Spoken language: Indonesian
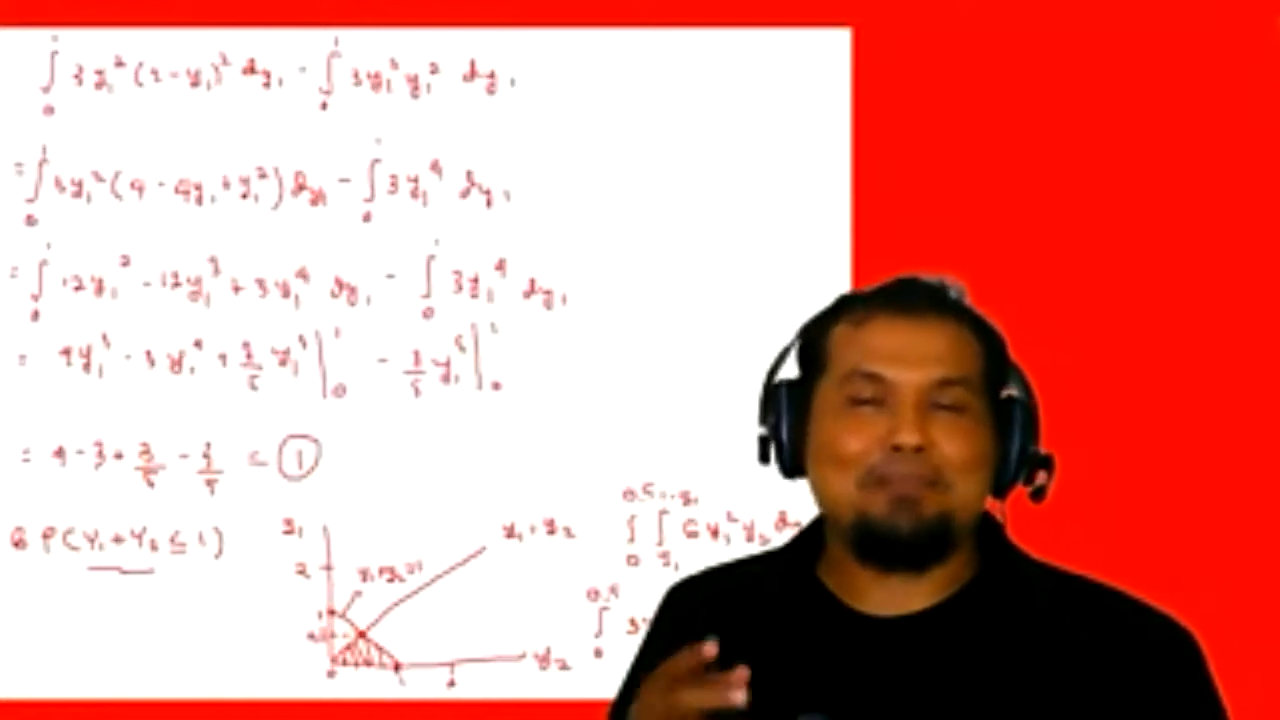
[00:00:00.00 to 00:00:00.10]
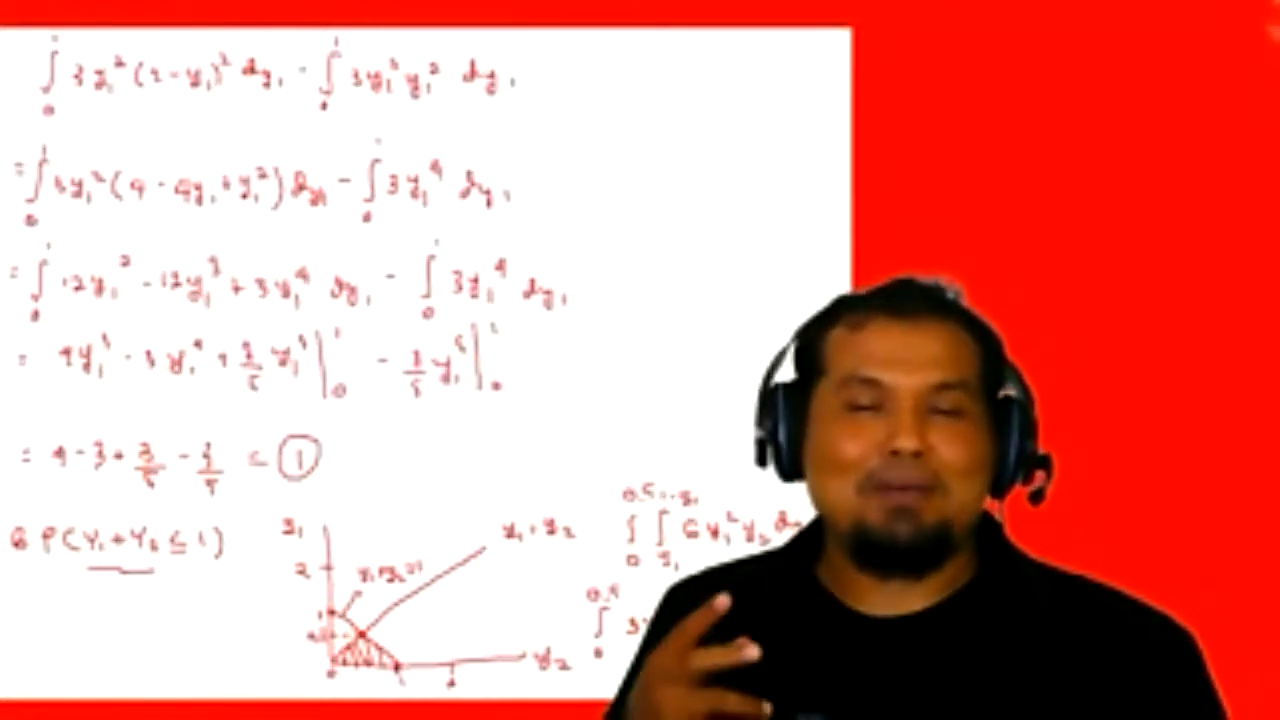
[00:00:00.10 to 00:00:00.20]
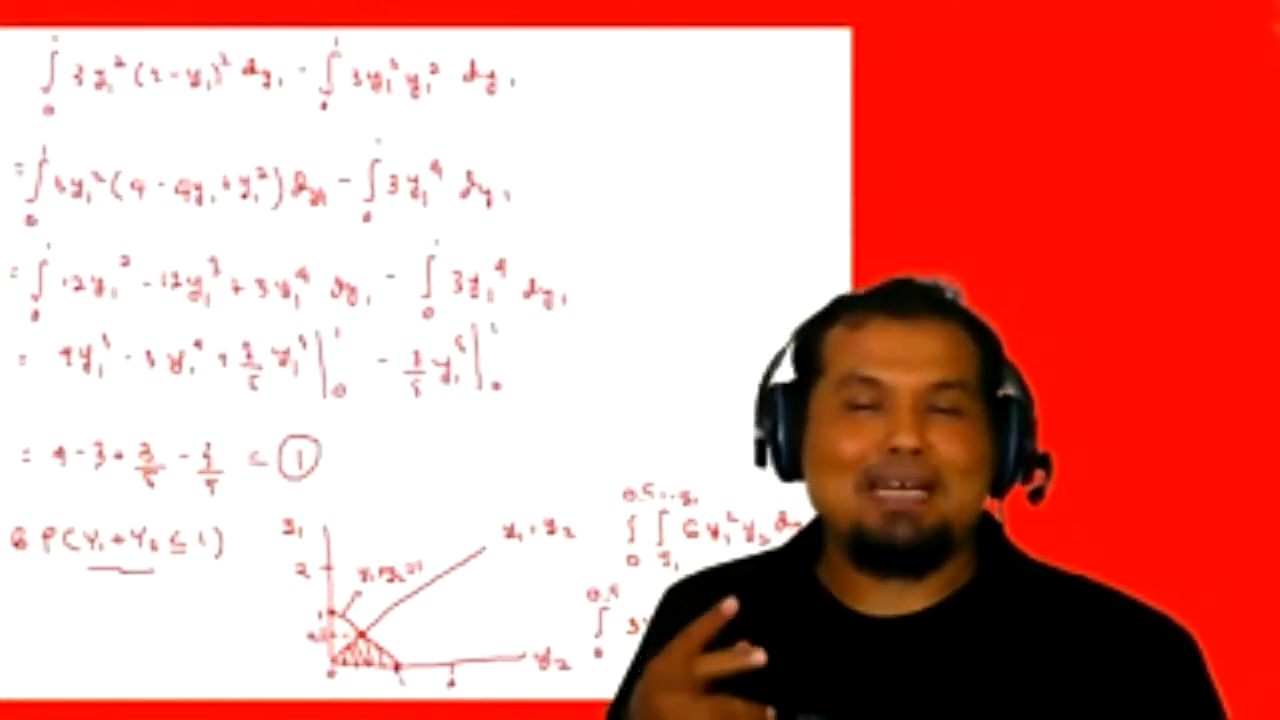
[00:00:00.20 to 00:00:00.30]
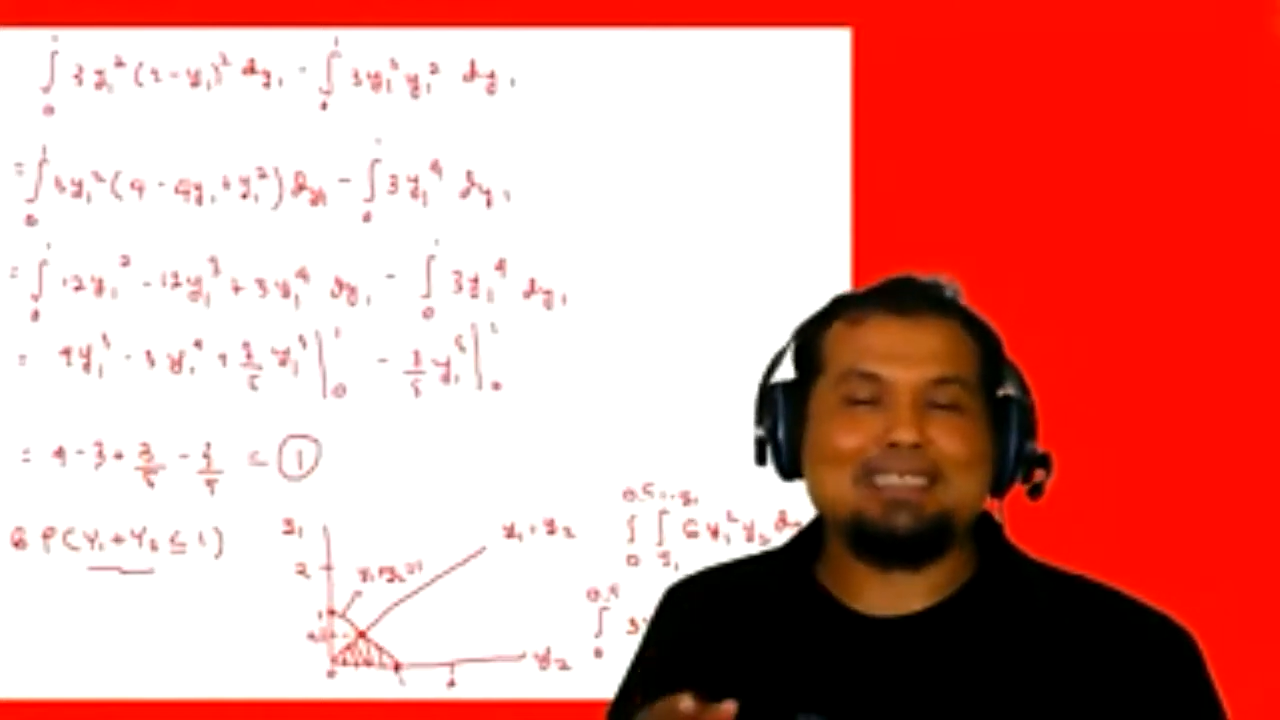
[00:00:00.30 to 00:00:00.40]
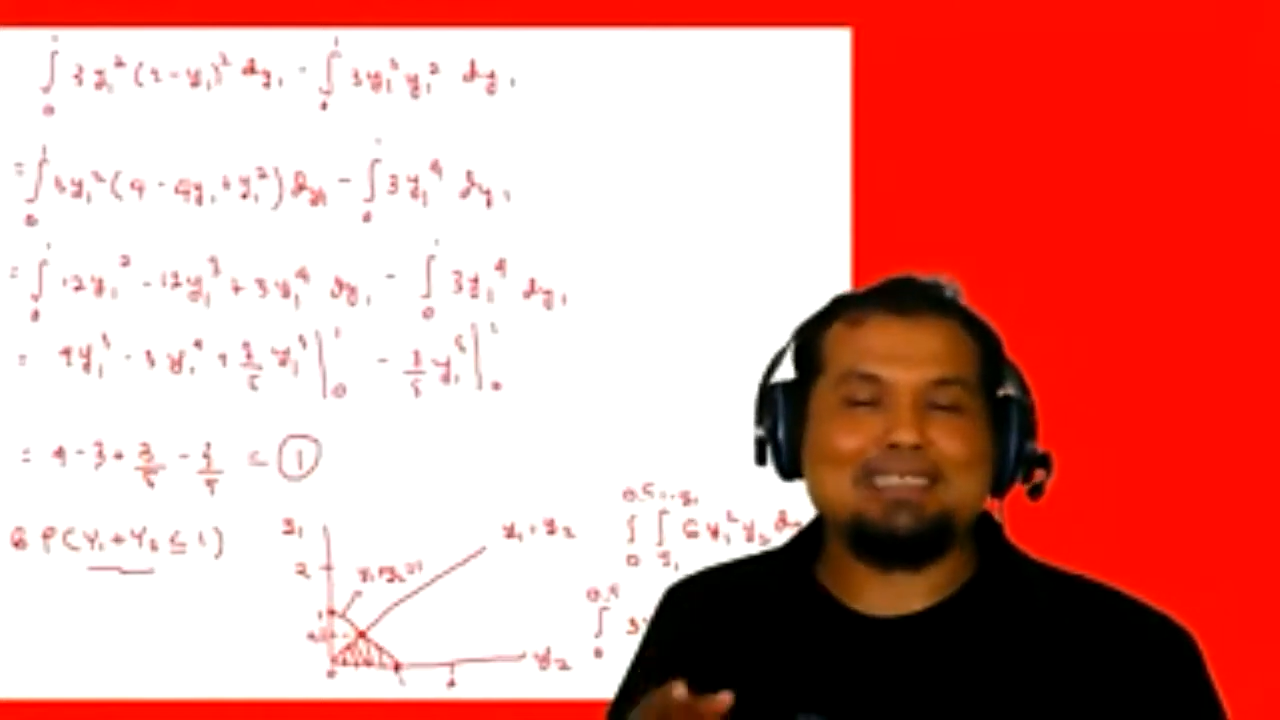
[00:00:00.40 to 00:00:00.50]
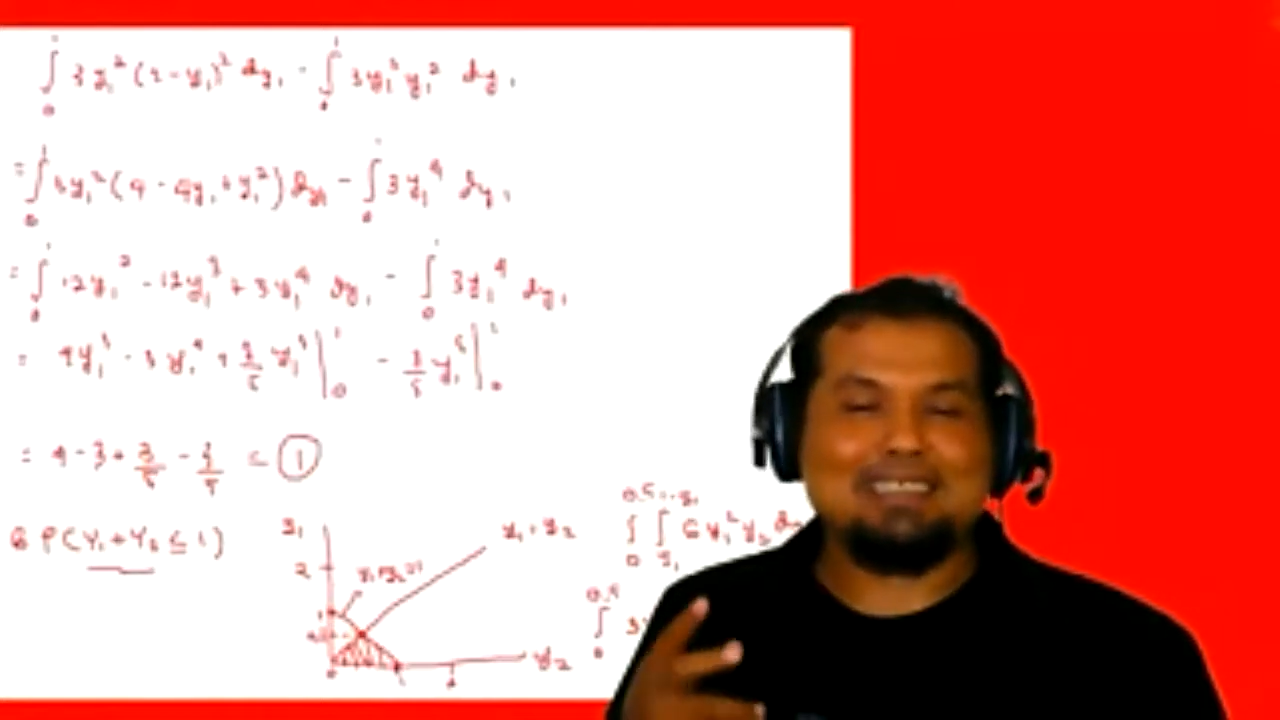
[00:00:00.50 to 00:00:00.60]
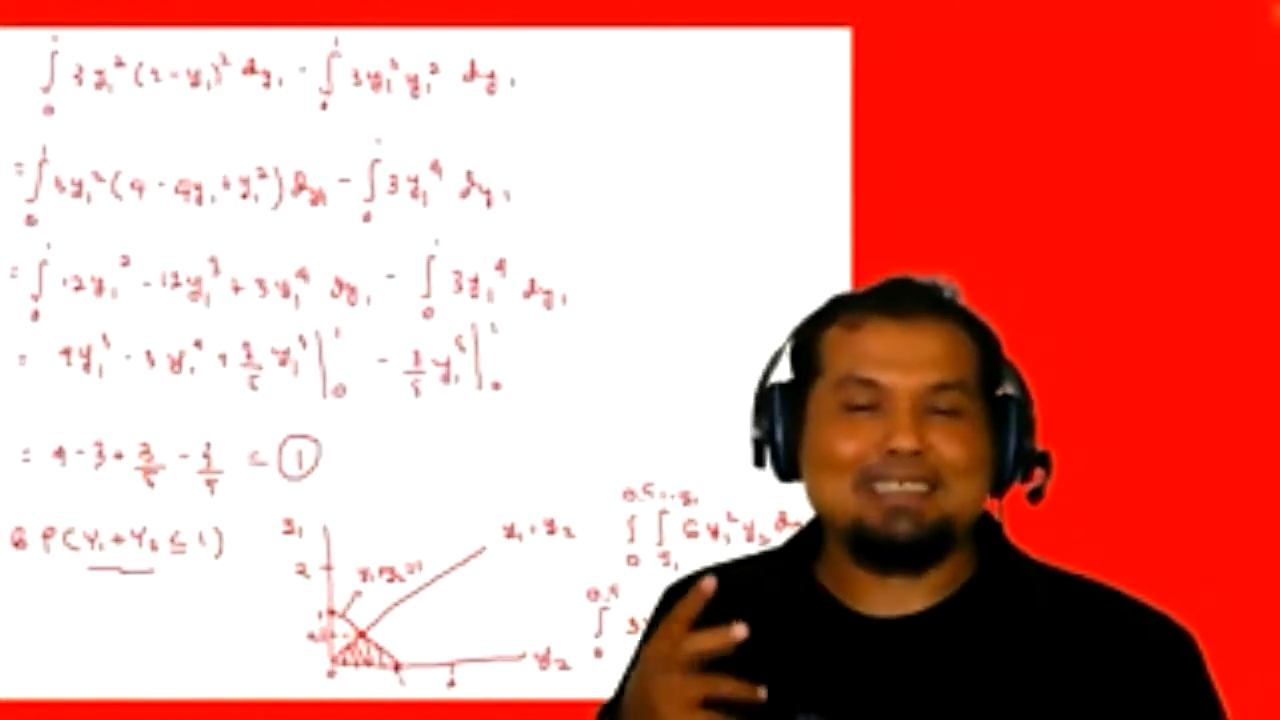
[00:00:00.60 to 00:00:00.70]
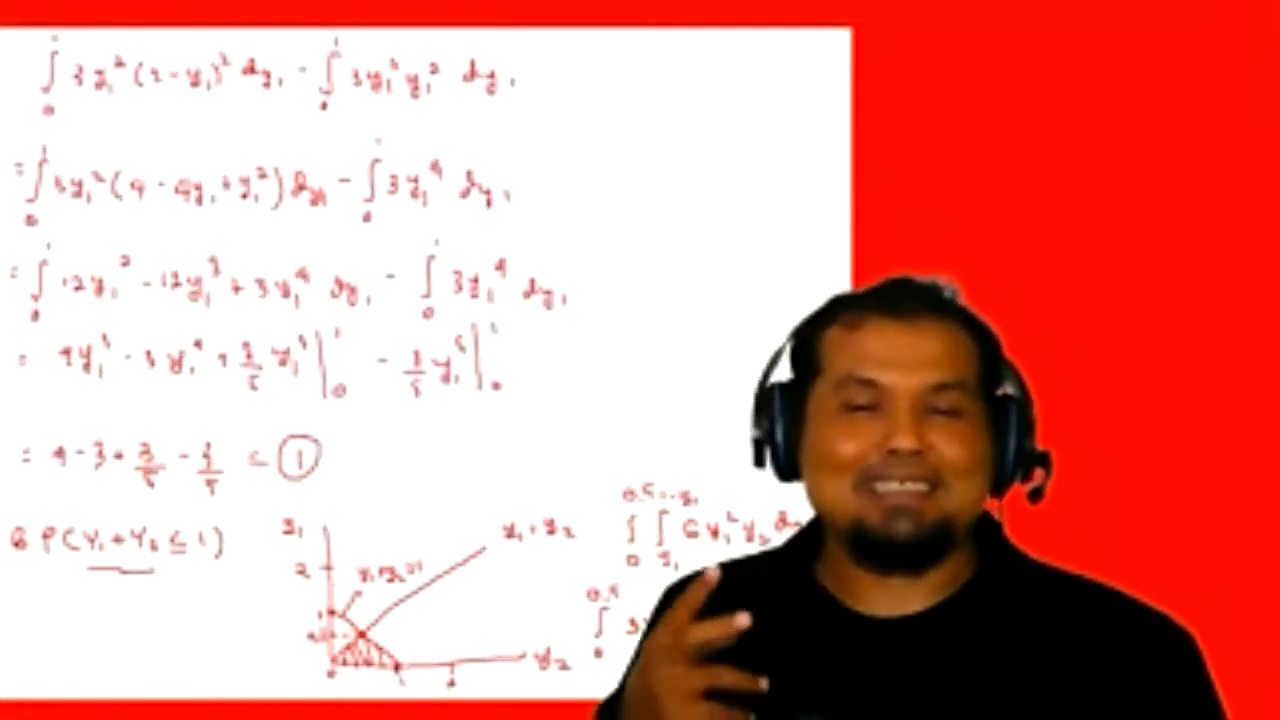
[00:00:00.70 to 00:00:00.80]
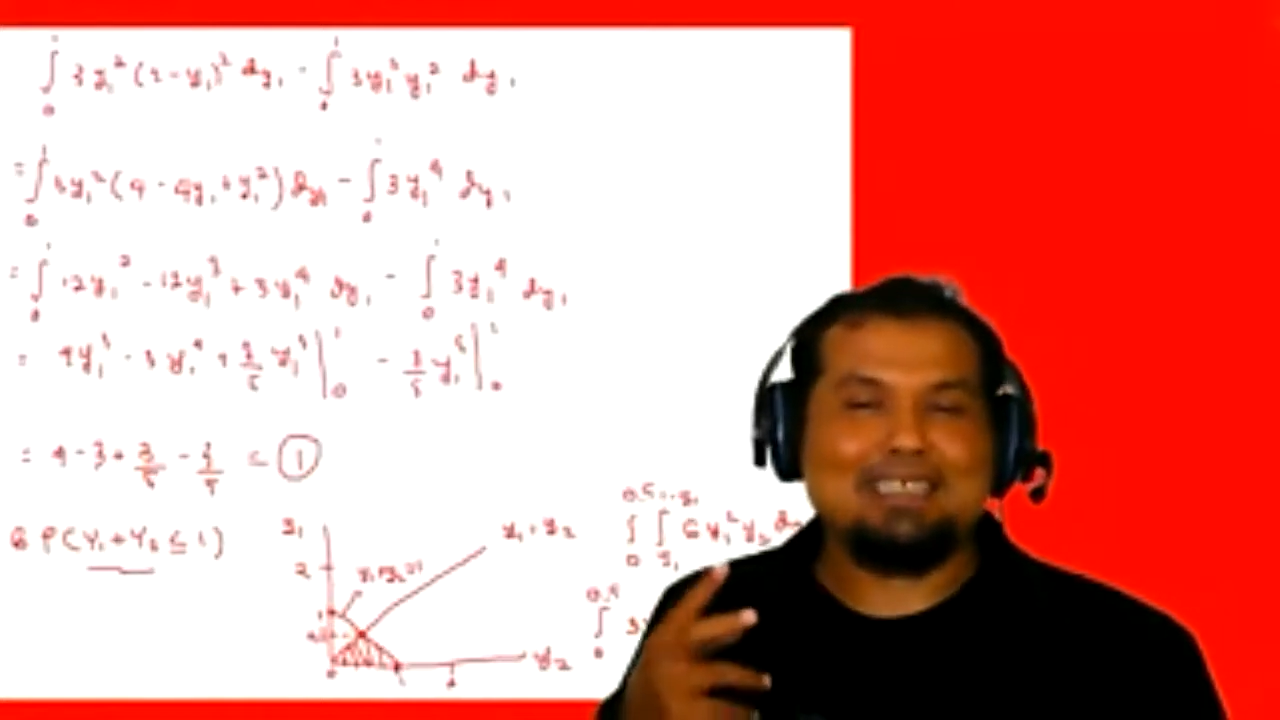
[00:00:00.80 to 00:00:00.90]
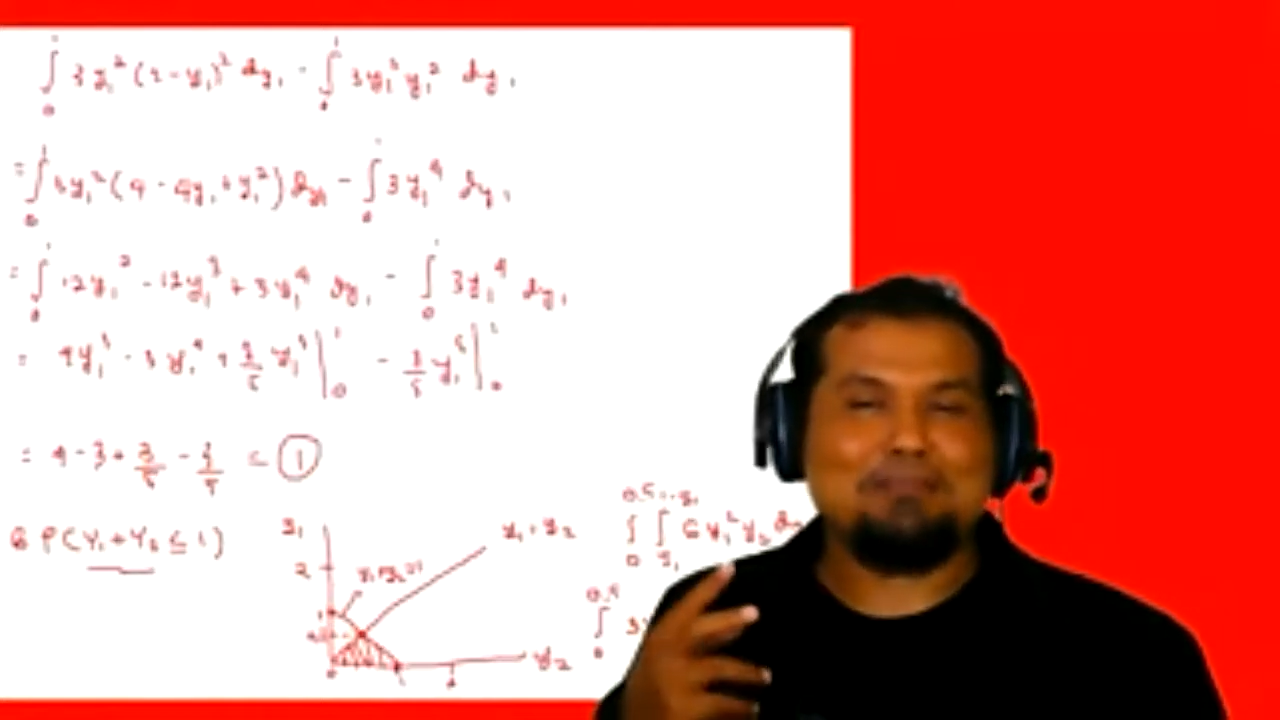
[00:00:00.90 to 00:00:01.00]

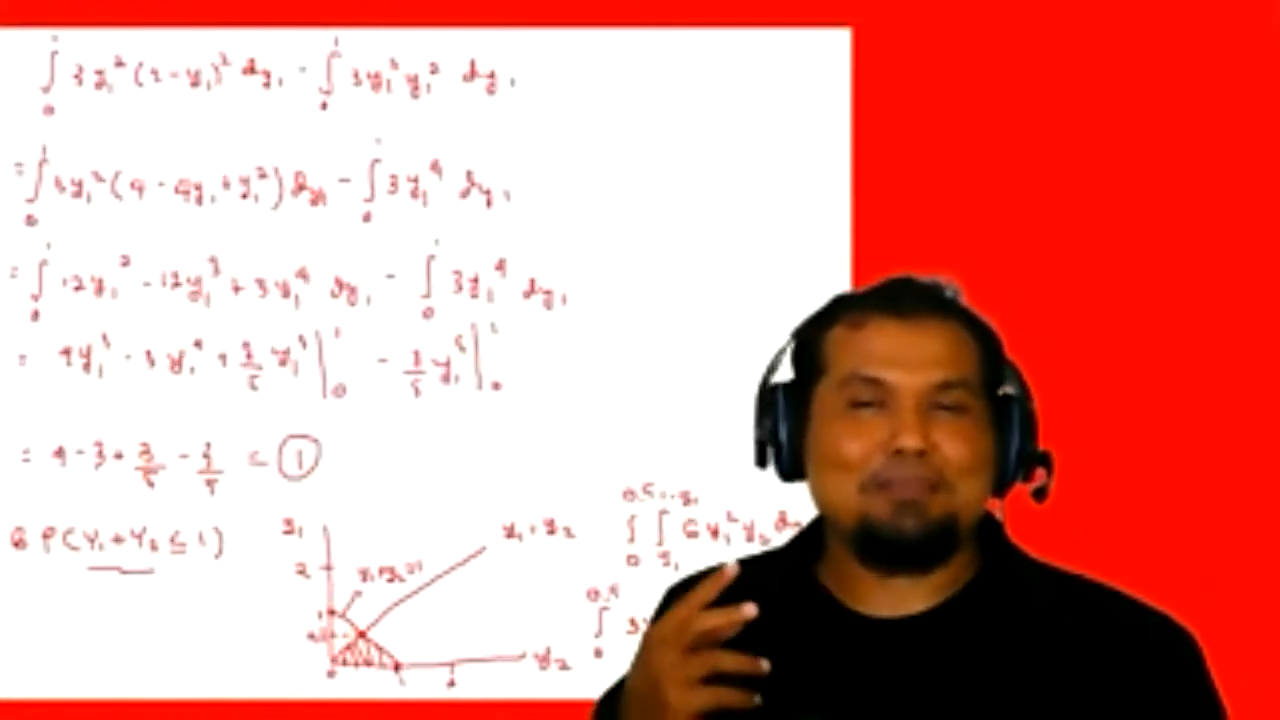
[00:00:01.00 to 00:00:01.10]
batas yang